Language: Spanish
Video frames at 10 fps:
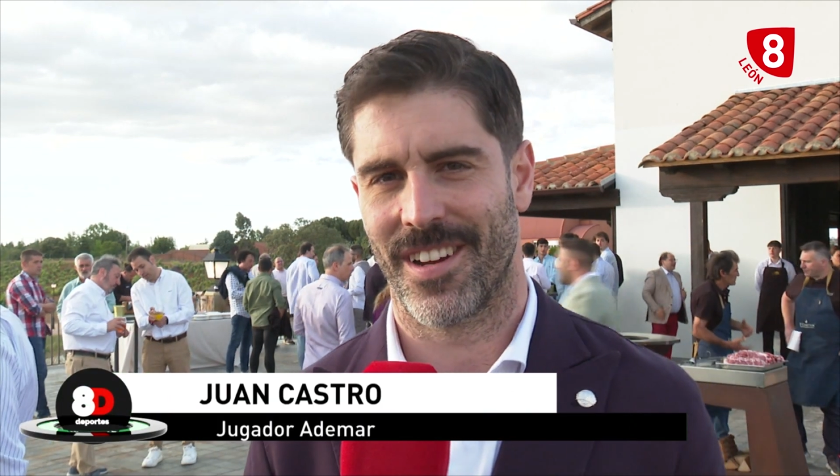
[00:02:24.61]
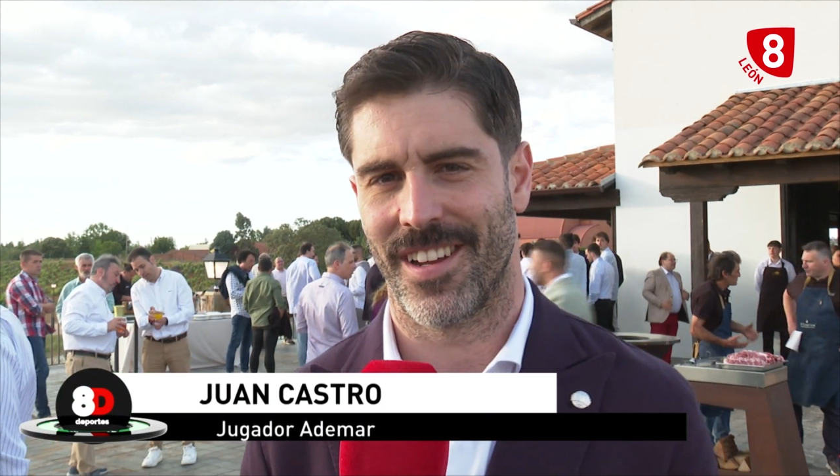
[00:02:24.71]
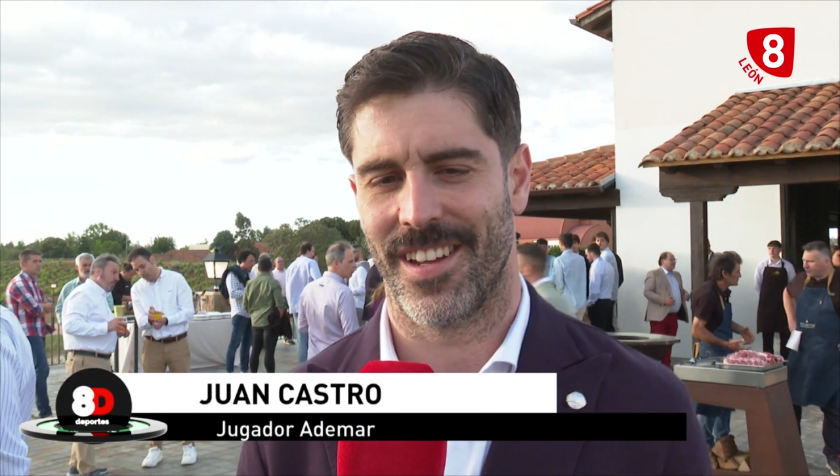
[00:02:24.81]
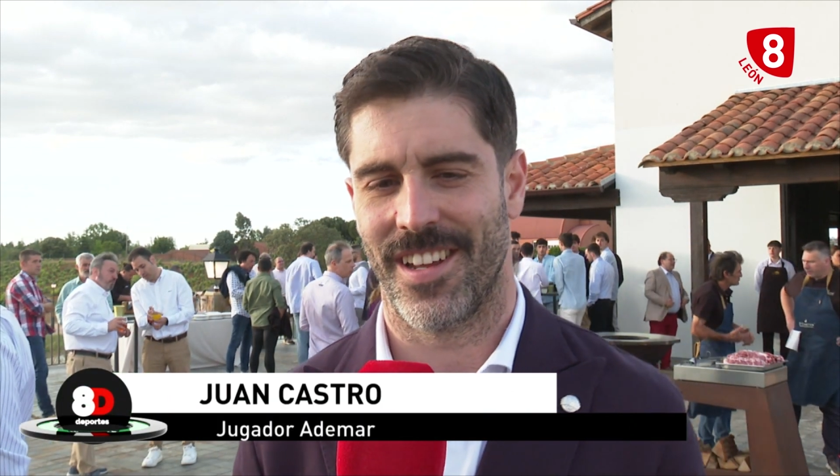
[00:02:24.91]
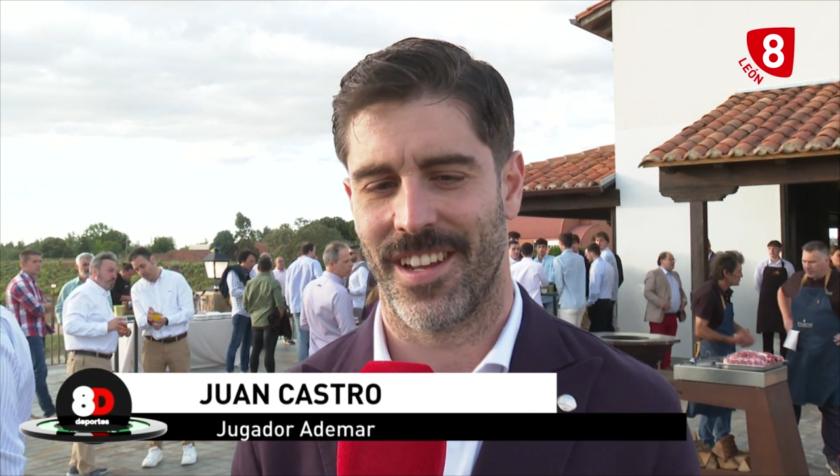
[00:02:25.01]

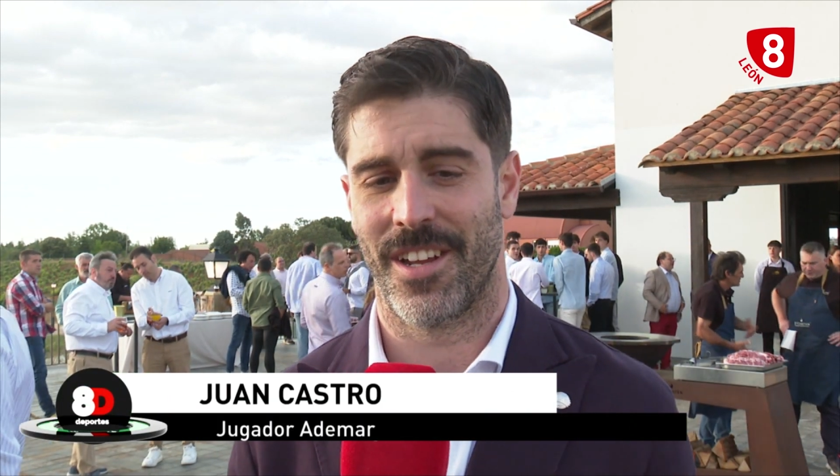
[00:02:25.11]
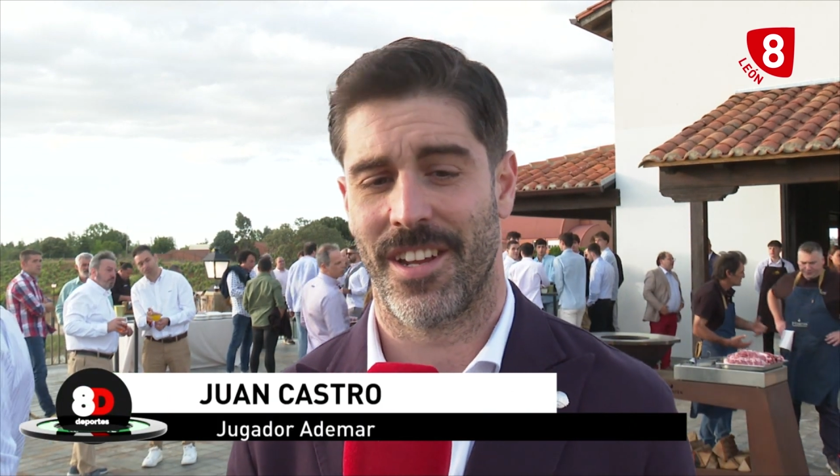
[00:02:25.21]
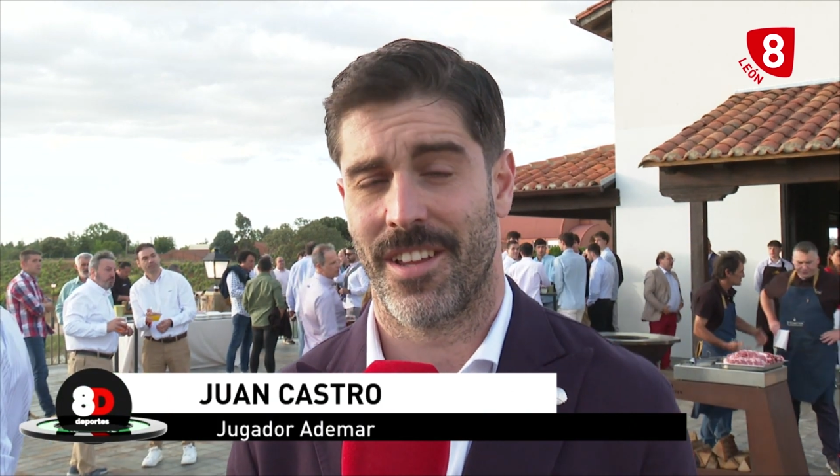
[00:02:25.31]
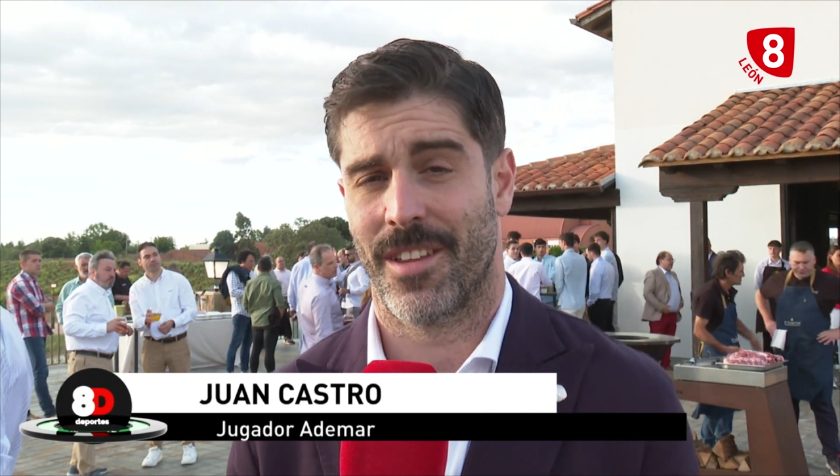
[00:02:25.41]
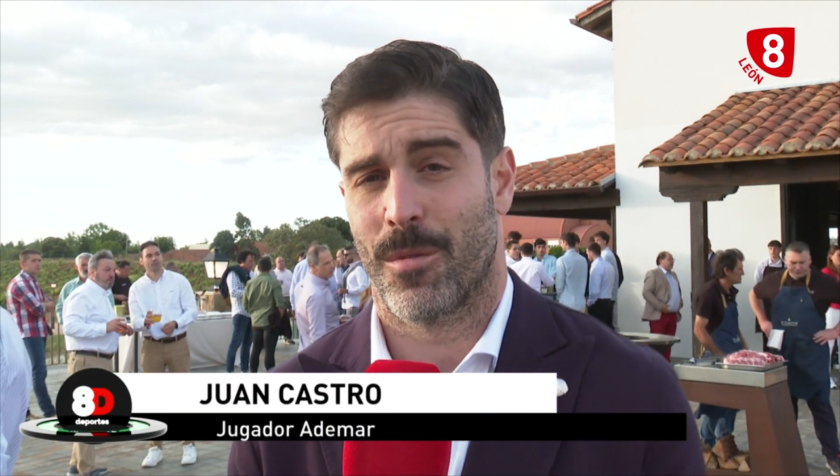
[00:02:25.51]

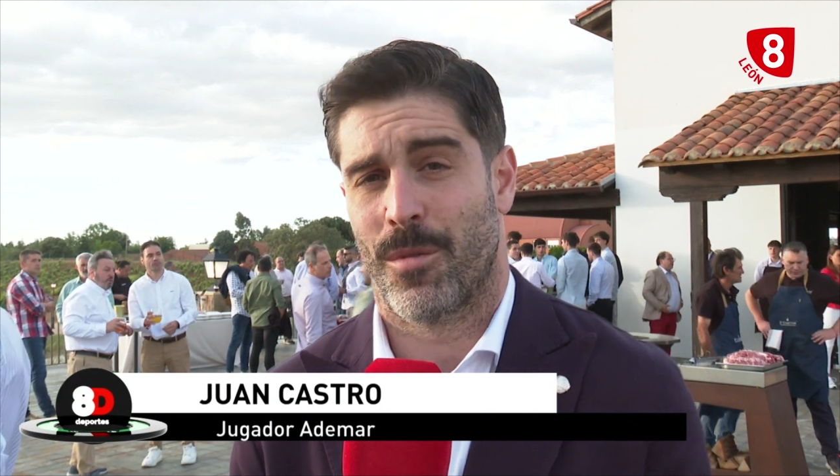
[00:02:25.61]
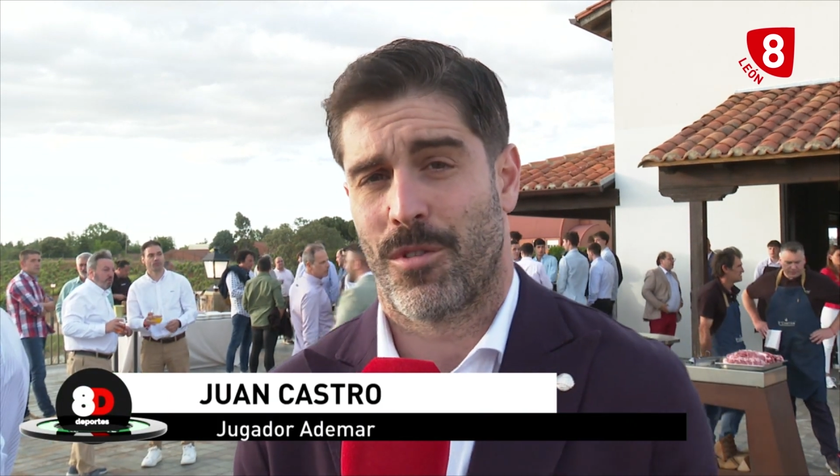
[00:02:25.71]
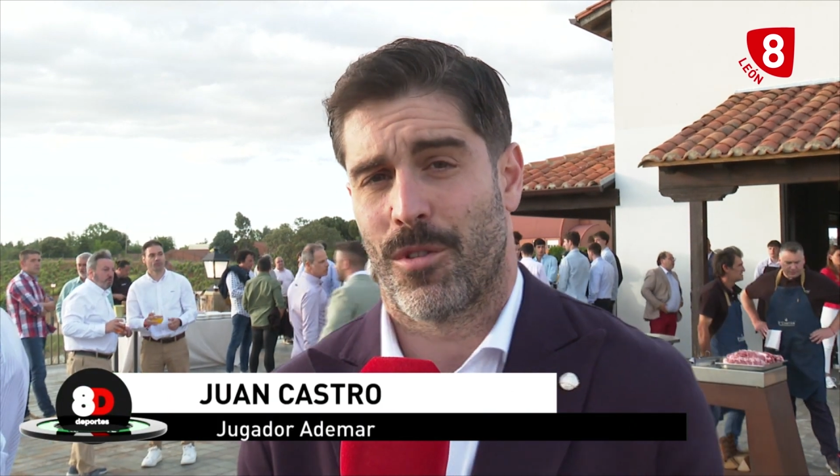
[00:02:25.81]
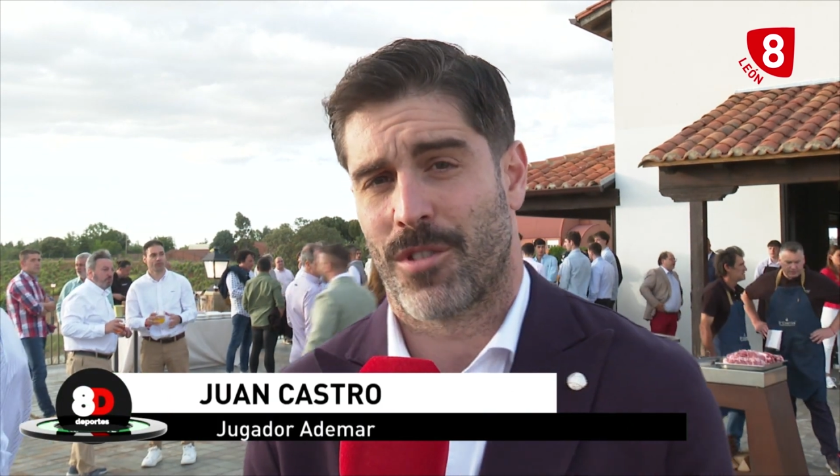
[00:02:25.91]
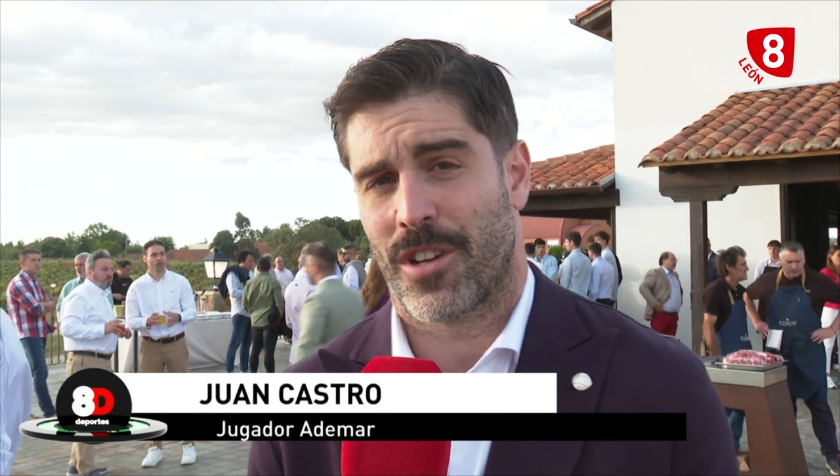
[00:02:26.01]
y de
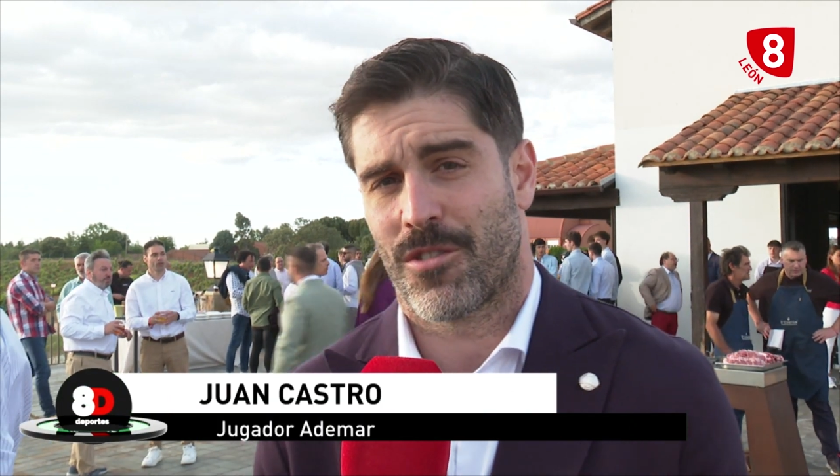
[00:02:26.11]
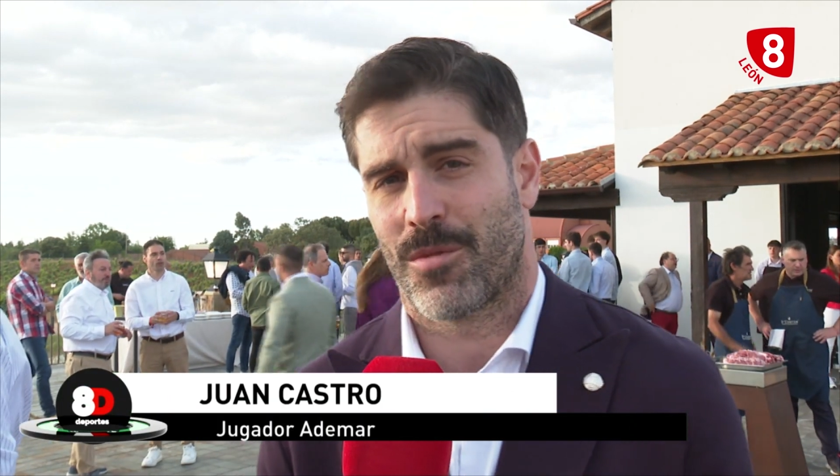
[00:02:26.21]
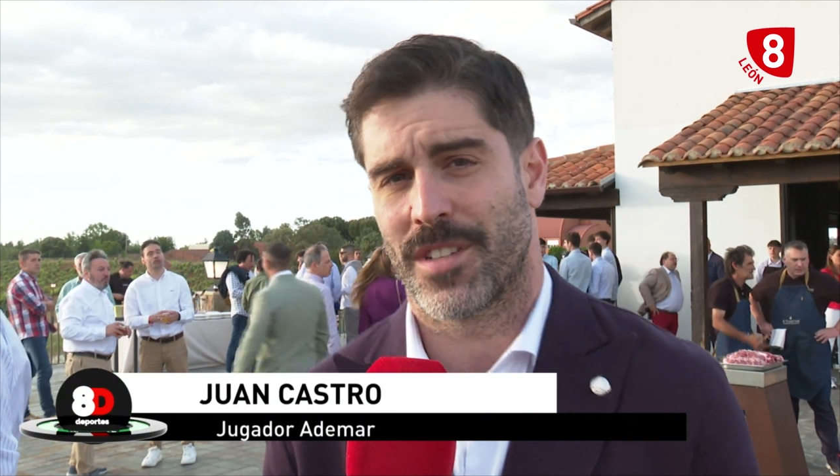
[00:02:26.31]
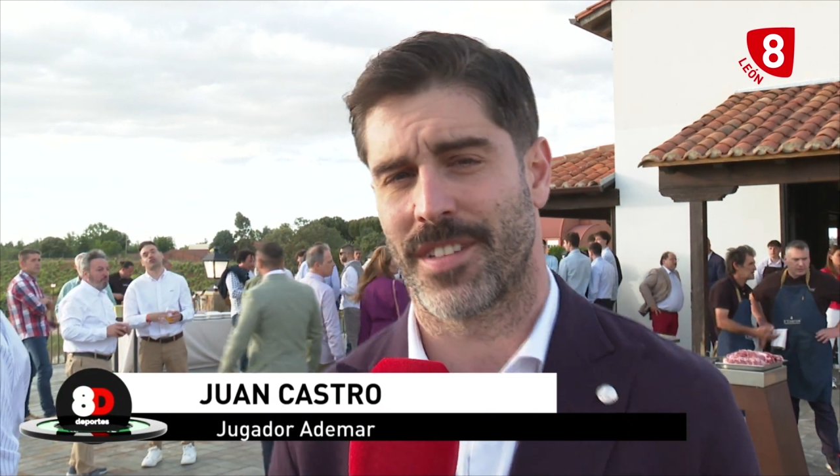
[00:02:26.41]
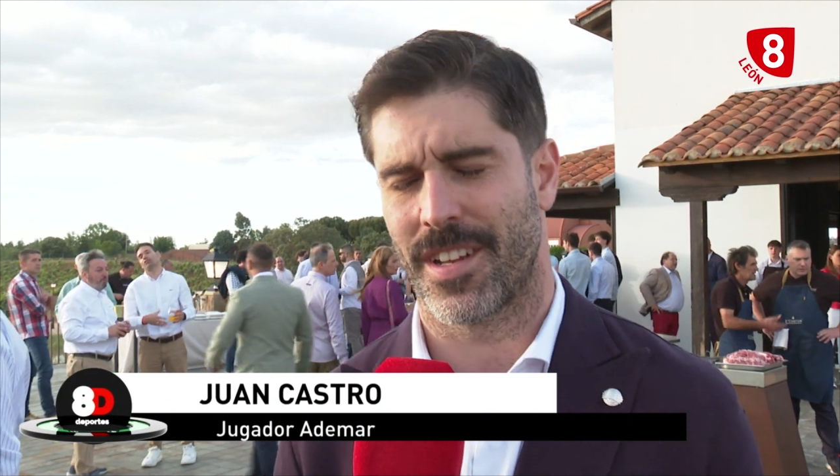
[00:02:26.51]
momento dos años
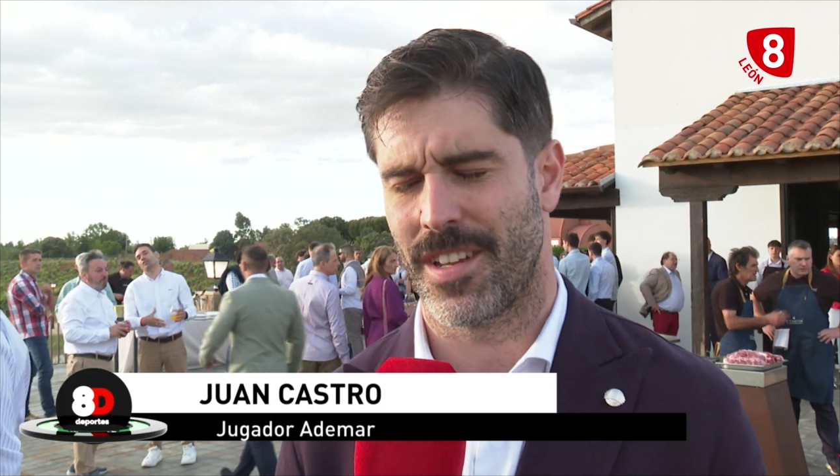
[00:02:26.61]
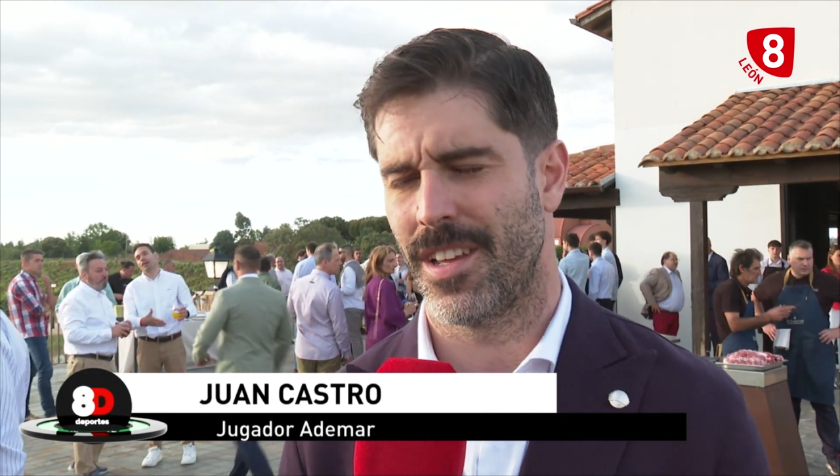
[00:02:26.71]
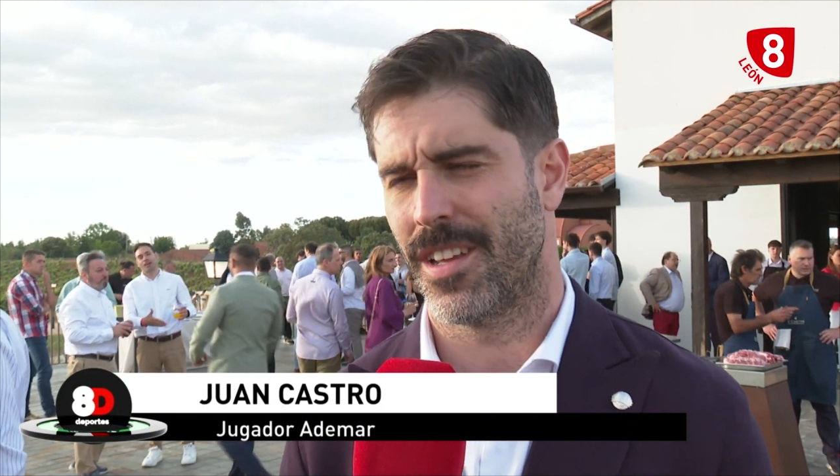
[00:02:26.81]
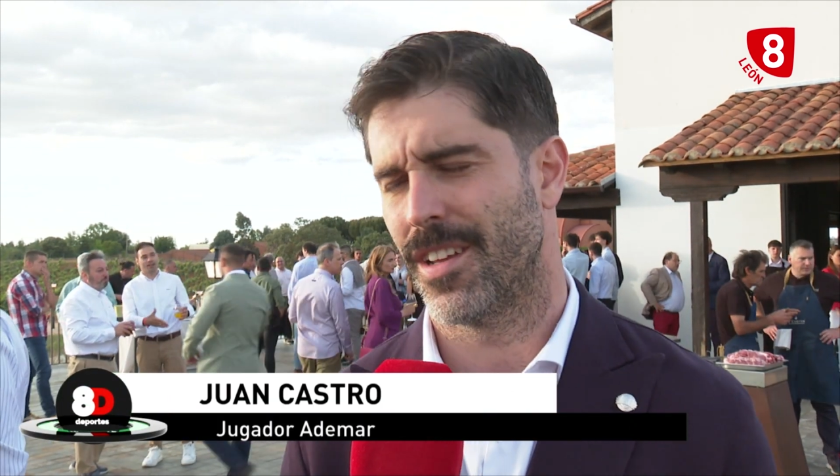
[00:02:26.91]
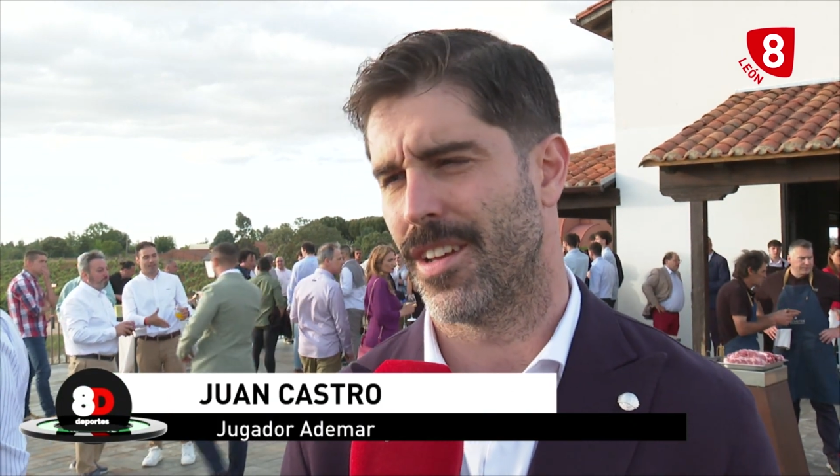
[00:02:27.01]
voy a estar allí,